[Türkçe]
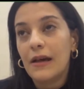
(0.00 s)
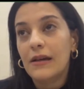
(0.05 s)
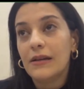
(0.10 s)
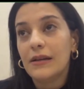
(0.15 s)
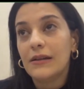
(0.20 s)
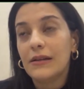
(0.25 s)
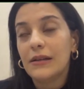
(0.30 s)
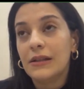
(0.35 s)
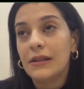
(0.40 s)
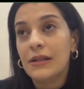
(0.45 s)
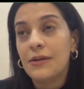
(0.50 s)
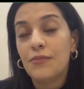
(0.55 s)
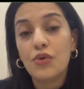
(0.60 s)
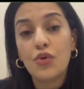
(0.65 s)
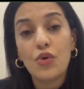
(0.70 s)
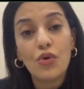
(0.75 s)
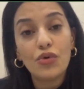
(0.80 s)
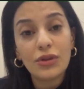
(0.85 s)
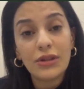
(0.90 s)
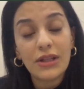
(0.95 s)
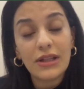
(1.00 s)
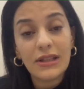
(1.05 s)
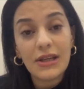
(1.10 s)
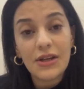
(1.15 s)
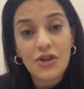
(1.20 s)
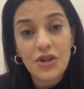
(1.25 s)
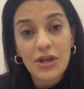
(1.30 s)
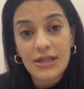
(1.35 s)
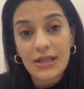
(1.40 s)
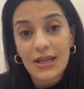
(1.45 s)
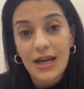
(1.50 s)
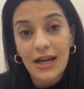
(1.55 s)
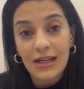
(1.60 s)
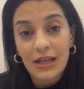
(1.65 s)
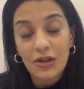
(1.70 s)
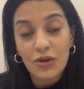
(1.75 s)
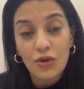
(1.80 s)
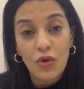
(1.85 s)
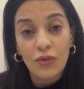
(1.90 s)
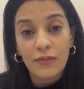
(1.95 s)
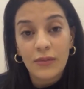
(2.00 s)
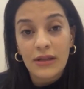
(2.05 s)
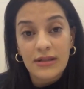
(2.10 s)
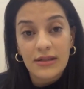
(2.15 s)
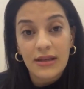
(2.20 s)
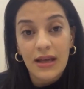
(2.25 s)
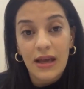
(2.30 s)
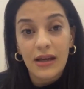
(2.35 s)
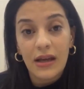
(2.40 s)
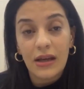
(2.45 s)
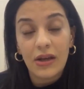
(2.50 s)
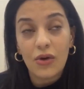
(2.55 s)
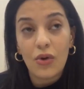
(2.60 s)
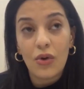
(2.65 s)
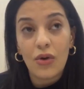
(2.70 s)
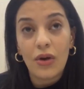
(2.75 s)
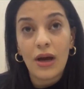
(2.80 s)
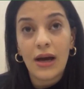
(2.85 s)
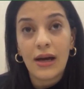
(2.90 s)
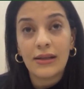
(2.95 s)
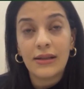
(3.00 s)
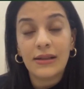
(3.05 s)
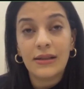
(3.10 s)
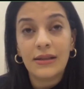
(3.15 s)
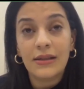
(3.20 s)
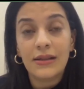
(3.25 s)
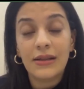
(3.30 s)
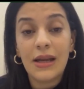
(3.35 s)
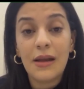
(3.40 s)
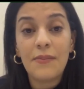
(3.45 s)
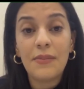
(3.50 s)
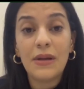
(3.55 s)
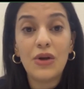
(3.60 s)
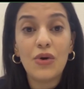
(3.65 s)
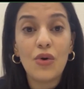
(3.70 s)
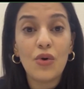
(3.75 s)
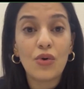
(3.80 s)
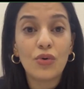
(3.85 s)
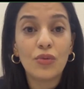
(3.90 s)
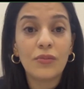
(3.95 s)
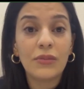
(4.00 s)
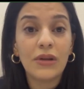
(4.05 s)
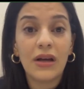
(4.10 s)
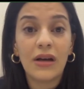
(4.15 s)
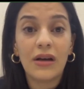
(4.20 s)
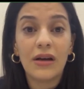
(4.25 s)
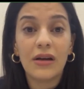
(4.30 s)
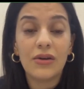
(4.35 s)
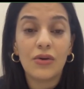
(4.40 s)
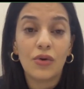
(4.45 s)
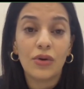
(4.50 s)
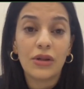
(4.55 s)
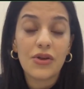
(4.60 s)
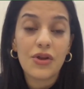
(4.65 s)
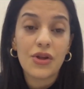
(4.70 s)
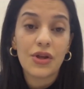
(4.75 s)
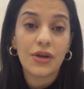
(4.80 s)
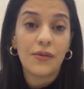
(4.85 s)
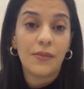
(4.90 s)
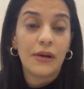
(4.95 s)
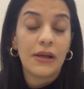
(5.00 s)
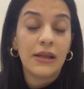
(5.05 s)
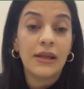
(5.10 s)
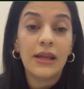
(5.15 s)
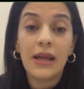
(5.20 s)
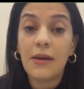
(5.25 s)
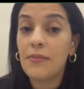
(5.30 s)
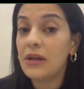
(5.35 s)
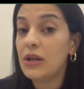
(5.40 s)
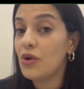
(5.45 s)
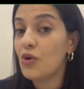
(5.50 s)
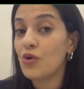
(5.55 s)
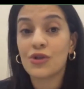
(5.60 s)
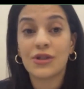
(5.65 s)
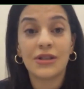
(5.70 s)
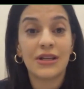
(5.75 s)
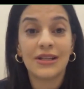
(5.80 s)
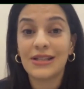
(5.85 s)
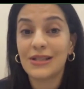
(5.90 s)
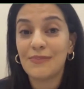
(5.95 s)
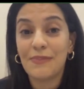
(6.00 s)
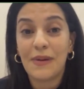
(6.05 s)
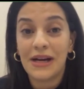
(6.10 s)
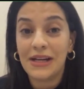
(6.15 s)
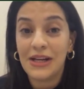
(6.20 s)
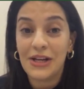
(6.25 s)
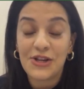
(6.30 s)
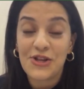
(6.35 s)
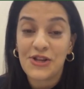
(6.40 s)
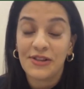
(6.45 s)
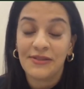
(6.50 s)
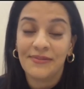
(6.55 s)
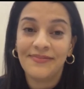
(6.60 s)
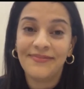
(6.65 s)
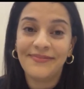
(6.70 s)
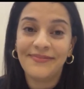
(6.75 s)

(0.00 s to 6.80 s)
E, e, bu konuda da cesaretli olmanız gerekiyor. Yani ne biliyorumla yola çıkmayın. Ne biliyorsanız paylaşın.